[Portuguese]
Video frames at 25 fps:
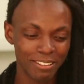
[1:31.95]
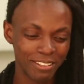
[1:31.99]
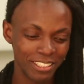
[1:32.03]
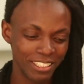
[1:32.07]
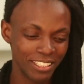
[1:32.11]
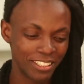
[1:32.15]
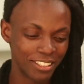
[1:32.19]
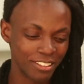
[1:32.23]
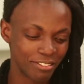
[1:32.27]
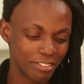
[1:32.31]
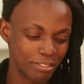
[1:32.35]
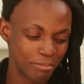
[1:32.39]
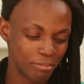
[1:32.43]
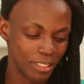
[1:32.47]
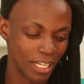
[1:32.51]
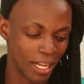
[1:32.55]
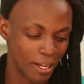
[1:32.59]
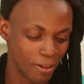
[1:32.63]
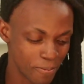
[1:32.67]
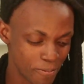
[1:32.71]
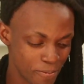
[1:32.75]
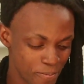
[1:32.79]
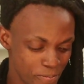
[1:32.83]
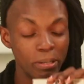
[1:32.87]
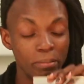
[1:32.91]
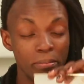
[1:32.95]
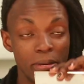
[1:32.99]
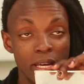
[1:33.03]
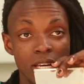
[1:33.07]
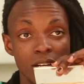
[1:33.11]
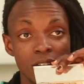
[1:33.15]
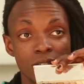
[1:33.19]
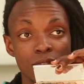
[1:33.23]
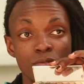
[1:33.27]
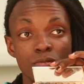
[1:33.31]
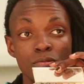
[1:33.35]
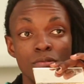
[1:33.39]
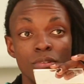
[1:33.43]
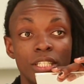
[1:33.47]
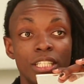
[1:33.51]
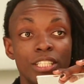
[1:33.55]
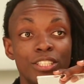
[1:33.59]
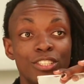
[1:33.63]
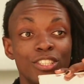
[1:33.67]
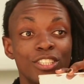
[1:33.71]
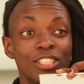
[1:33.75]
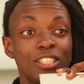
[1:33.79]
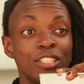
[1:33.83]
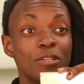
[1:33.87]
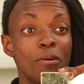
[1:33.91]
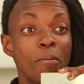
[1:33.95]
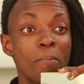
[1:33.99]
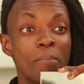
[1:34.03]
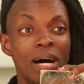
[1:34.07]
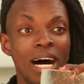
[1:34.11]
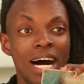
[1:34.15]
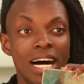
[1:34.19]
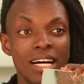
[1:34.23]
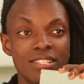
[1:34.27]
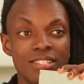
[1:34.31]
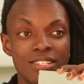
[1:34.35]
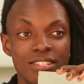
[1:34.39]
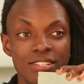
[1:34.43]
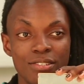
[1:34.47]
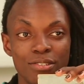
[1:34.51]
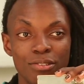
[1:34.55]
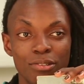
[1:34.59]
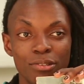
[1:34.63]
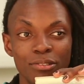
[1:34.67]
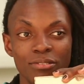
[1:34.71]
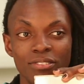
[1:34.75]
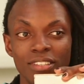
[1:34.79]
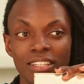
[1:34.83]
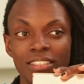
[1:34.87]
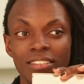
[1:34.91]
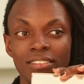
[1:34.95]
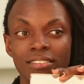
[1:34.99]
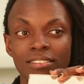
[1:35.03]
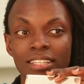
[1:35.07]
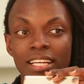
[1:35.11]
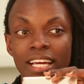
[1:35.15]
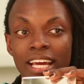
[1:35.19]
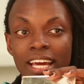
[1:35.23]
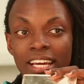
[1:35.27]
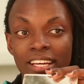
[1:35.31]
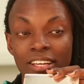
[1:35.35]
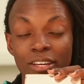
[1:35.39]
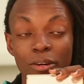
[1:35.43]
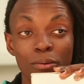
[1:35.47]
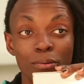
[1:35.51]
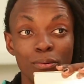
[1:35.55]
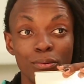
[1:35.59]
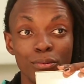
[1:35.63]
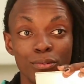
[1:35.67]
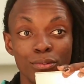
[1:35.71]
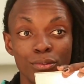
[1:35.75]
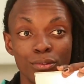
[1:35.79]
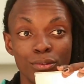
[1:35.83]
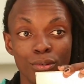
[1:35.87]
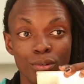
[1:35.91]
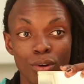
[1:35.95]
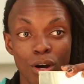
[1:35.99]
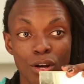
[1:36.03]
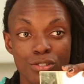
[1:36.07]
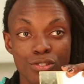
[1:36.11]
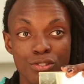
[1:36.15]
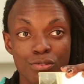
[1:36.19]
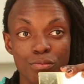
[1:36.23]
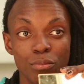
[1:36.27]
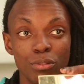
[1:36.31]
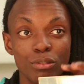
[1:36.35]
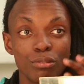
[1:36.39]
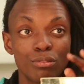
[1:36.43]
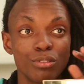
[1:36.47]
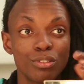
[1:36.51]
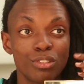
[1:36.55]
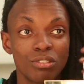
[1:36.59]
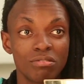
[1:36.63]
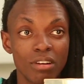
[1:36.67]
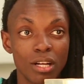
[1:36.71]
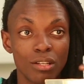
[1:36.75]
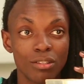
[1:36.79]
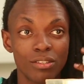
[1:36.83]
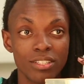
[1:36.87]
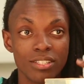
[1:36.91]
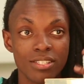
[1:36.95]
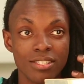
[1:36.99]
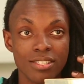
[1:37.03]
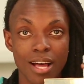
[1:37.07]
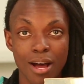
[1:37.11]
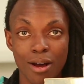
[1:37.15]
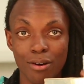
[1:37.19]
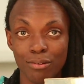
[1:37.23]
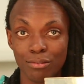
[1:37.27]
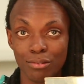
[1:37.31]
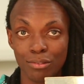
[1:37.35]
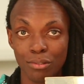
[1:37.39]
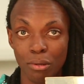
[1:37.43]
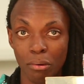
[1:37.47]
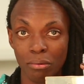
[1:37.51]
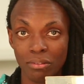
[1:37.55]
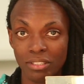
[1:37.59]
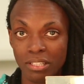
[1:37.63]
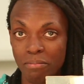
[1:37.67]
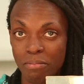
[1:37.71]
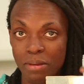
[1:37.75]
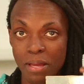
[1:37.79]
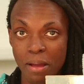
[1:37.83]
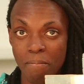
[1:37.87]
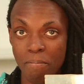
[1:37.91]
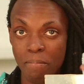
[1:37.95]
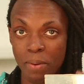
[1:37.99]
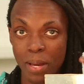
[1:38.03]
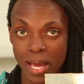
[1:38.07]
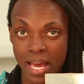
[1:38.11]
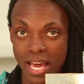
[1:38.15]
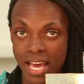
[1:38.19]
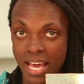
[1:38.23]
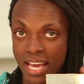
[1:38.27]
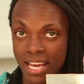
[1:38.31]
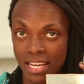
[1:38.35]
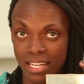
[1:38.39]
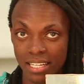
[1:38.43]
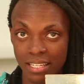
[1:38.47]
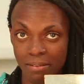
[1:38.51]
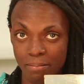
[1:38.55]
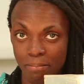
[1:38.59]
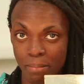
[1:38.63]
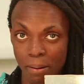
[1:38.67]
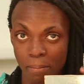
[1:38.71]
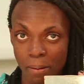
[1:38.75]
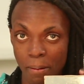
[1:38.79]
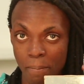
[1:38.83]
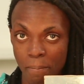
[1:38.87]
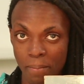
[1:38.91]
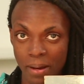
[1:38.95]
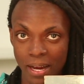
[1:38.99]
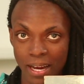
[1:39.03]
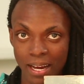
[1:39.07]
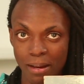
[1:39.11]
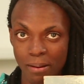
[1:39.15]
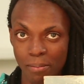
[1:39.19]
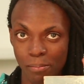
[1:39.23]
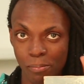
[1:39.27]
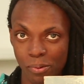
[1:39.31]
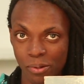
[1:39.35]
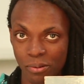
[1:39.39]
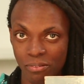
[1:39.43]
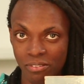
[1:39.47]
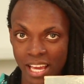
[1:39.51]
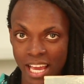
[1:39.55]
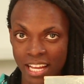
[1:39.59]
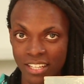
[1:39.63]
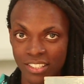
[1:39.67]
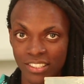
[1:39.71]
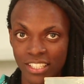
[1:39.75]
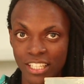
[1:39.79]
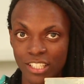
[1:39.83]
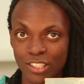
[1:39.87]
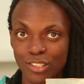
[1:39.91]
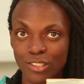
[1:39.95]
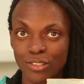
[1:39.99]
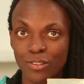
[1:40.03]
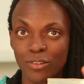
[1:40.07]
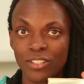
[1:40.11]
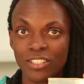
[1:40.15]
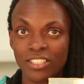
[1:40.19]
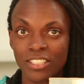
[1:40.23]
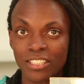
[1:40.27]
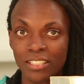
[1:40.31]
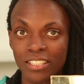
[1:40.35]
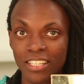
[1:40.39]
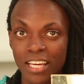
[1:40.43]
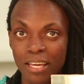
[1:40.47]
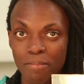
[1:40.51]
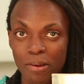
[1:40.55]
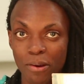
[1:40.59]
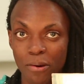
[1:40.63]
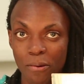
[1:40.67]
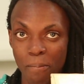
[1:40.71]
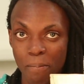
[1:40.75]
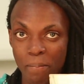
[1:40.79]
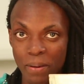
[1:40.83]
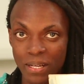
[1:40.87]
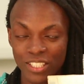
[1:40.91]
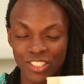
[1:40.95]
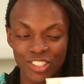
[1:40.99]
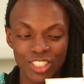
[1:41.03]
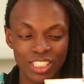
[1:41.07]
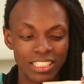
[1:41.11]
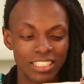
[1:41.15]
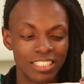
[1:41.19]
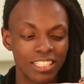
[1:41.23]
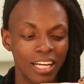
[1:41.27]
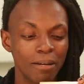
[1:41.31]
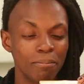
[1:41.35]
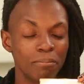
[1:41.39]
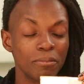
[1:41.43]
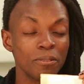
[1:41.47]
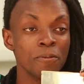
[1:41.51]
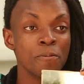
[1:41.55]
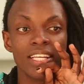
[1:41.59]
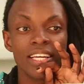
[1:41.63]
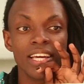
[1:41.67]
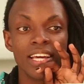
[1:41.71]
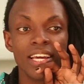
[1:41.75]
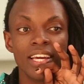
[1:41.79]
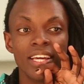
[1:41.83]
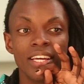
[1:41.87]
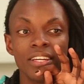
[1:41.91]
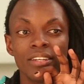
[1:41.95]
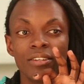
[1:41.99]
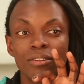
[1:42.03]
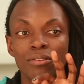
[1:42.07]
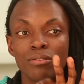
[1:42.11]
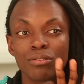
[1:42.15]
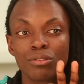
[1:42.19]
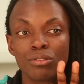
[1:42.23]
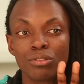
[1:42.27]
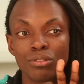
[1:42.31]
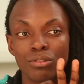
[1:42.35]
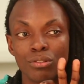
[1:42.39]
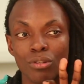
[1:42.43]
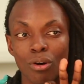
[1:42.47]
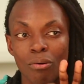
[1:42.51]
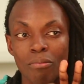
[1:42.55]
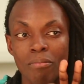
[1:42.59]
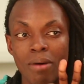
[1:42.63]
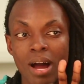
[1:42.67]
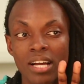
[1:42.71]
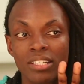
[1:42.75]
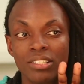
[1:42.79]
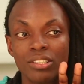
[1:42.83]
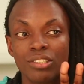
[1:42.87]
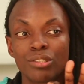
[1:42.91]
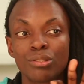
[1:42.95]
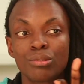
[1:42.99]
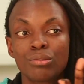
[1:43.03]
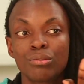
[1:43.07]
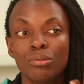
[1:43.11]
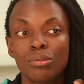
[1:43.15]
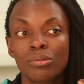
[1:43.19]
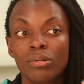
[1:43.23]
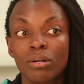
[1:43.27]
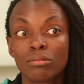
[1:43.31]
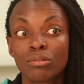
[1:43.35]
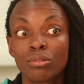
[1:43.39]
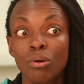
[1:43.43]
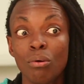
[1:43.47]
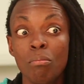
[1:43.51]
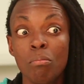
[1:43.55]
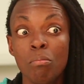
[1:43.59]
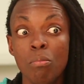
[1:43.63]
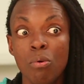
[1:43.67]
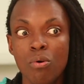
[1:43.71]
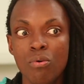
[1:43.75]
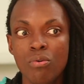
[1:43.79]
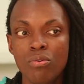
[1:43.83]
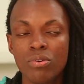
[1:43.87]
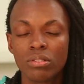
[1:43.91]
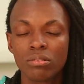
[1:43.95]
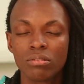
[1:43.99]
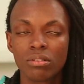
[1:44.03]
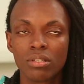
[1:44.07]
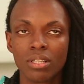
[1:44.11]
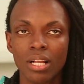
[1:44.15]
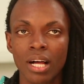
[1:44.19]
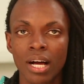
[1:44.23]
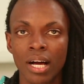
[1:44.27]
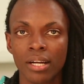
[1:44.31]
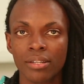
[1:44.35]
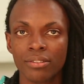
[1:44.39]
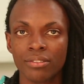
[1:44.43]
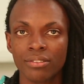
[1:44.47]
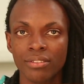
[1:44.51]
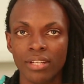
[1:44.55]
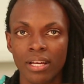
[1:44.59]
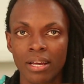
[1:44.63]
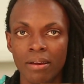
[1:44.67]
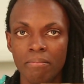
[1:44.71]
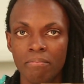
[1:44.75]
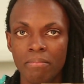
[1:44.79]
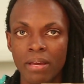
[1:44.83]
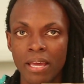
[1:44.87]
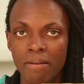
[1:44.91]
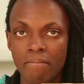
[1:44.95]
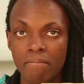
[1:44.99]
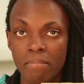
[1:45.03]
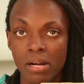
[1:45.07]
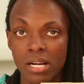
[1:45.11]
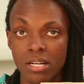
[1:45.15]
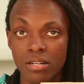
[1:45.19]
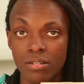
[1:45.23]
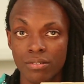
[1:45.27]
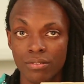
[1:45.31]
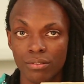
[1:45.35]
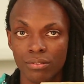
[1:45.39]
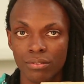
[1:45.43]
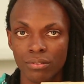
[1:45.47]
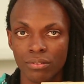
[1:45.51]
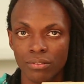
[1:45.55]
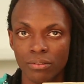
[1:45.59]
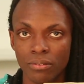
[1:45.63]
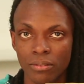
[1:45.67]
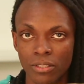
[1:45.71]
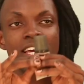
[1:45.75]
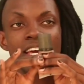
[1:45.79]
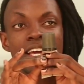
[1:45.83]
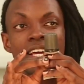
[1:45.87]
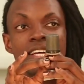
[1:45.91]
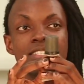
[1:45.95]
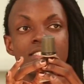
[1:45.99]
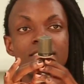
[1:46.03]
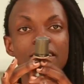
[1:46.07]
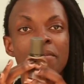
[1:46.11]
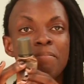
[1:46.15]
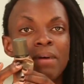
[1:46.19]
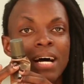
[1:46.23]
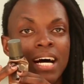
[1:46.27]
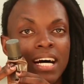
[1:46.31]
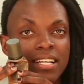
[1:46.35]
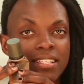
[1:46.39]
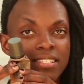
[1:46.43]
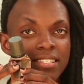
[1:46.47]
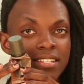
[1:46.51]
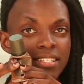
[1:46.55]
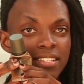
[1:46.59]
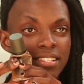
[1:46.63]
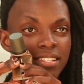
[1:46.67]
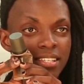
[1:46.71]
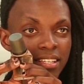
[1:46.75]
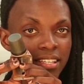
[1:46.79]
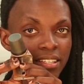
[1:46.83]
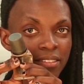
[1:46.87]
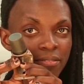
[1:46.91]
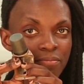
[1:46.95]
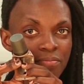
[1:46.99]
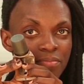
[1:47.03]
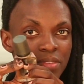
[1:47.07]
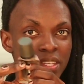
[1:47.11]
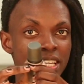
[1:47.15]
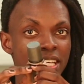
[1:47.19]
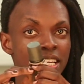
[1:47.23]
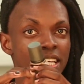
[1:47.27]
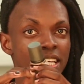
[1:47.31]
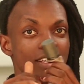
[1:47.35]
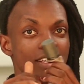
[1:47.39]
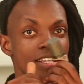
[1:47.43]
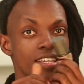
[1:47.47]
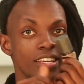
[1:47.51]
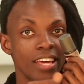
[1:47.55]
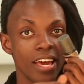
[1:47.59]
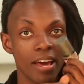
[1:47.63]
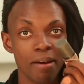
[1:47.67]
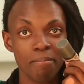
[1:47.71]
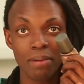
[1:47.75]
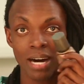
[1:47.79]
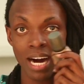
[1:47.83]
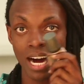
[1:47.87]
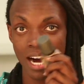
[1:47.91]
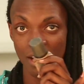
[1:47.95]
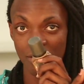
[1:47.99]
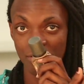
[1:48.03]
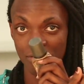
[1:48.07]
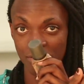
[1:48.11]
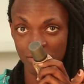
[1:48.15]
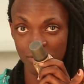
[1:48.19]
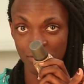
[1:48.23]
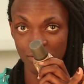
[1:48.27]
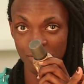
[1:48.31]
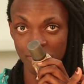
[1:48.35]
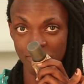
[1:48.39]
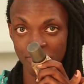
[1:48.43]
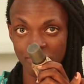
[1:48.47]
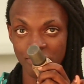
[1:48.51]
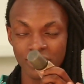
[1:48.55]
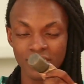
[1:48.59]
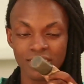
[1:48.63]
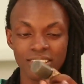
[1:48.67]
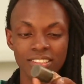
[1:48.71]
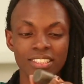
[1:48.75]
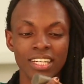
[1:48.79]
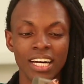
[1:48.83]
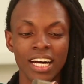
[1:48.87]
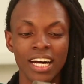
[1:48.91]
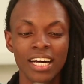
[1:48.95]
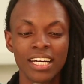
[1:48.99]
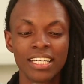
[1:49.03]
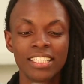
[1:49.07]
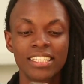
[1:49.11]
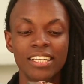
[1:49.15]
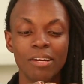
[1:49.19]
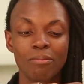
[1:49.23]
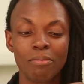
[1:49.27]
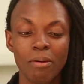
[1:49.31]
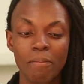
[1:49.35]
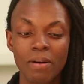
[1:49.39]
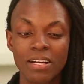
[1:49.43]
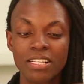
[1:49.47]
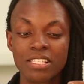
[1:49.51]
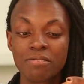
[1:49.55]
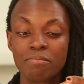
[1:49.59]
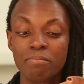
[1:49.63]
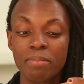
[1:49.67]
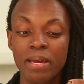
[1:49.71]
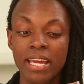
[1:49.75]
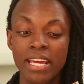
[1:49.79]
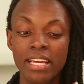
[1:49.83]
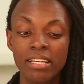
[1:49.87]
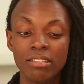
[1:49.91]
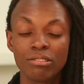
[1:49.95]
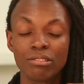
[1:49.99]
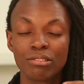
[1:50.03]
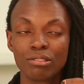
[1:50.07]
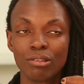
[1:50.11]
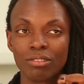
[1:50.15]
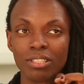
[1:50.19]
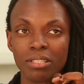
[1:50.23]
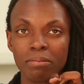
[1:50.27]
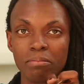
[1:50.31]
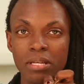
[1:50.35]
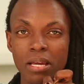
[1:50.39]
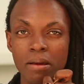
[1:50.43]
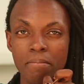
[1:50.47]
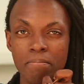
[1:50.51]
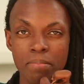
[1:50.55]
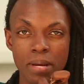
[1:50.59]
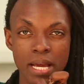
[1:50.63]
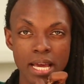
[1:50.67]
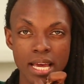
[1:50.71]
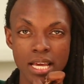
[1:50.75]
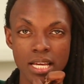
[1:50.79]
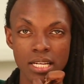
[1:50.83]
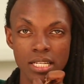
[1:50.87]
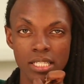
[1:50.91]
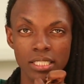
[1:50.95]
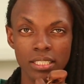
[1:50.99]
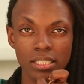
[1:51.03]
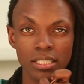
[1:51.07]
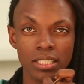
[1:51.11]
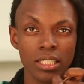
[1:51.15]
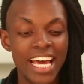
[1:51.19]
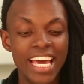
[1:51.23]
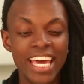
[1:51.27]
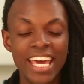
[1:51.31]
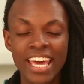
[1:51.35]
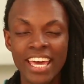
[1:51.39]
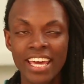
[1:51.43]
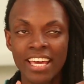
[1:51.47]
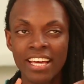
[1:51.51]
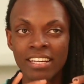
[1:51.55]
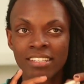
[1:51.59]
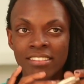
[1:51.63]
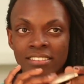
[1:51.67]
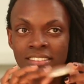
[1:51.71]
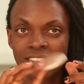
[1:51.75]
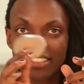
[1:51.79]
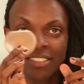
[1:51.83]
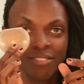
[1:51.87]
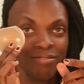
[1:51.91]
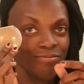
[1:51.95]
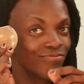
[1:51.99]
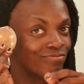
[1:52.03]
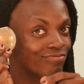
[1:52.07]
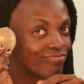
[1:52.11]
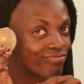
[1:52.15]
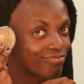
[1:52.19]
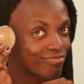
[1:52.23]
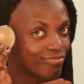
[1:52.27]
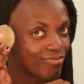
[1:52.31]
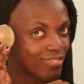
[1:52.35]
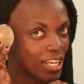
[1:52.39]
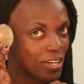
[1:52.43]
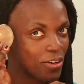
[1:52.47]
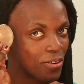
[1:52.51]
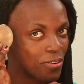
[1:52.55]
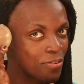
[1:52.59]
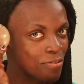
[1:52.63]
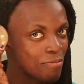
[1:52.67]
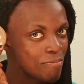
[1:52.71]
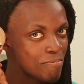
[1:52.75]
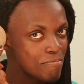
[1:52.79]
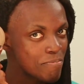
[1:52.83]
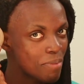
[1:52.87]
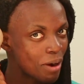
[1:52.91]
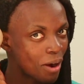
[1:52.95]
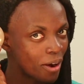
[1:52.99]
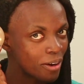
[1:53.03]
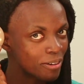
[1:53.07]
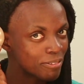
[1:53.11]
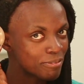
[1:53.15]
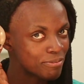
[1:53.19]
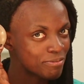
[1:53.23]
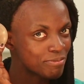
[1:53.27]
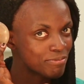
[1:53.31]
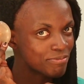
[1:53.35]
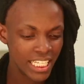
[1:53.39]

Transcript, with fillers: Então vamos lá. Primeiro, um kitzinho básico, é que eu gosto muito de valorizar o tom da minha pele, papapá, N questões que quem me acompanha já sabe. Tem do tom mais escuro ao é tom muito claro, né? Bem branco. Essa base aqui que é bafo, tá? Que é uma base bem do tom da minha pele. And um pó.